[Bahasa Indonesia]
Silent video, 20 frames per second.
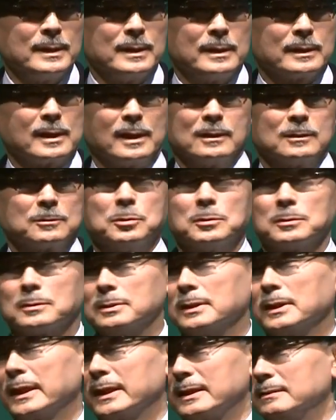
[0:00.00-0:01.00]
pada
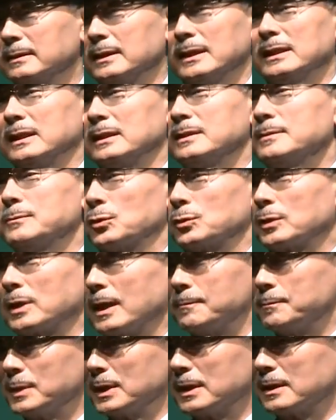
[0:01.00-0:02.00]
akhirnya tidak akan
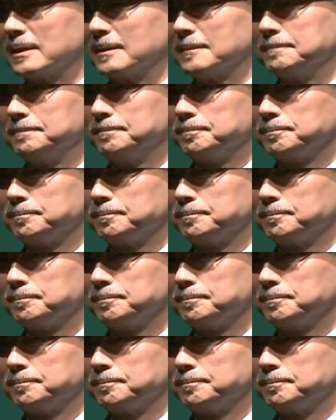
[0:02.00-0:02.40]
sukses.